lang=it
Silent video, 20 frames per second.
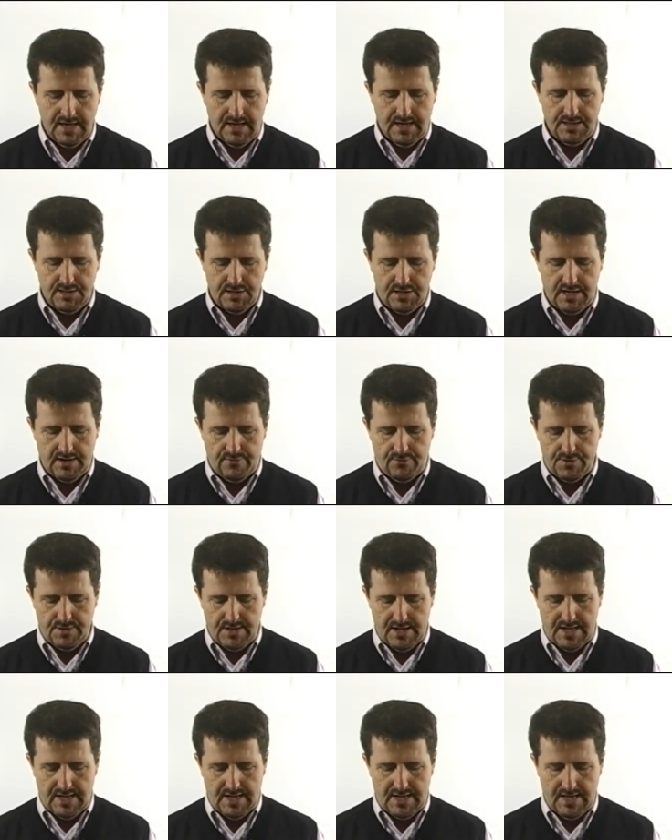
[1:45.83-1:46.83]
dicevo
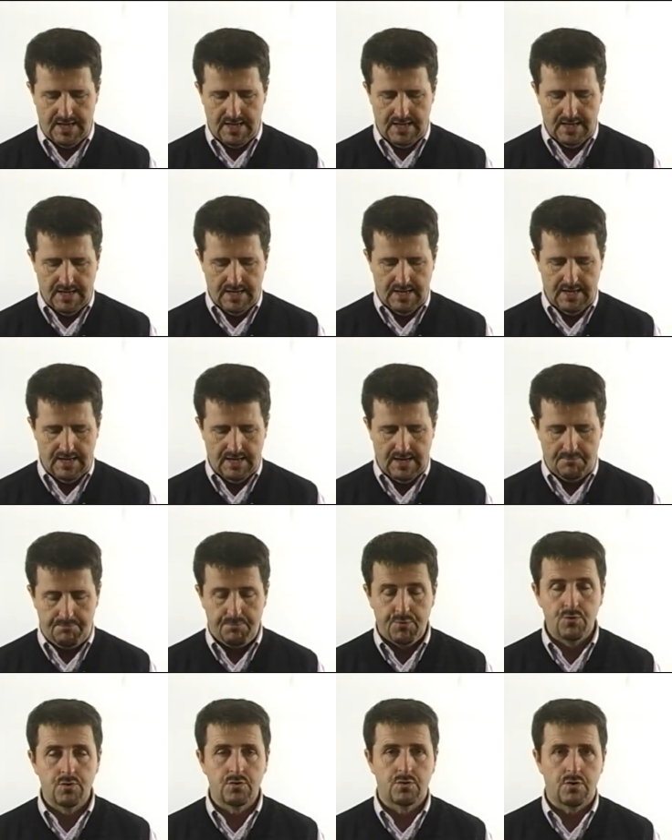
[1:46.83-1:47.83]
nel eh,
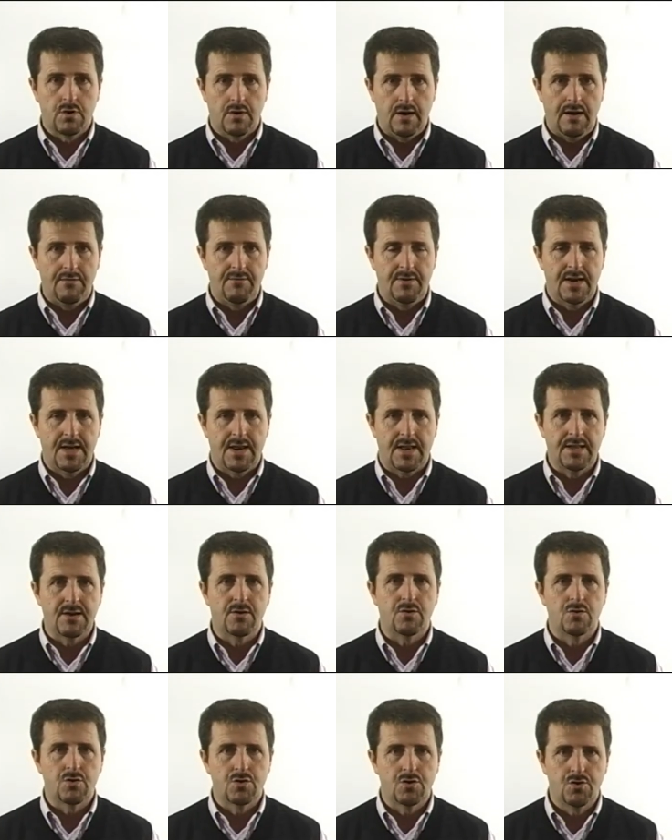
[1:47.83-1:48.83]
appunto aver
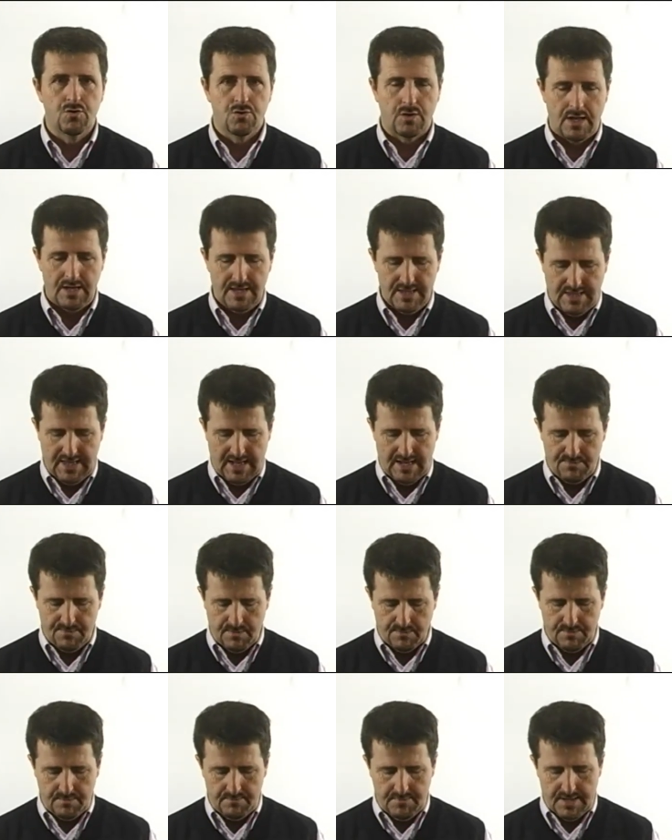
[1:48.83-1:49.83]
riconosciuto all'interno i
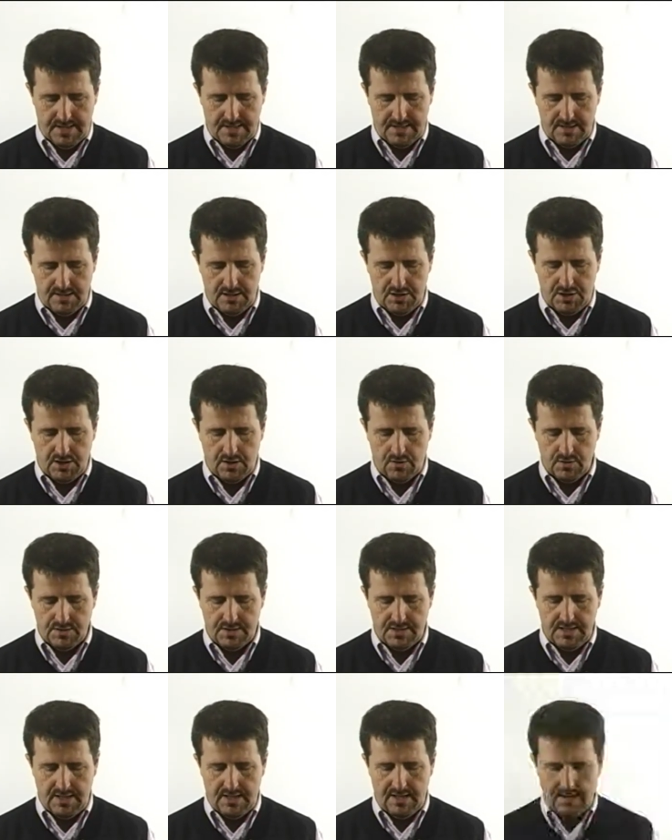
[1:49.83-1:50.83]
propri meriti, dice Rossi nella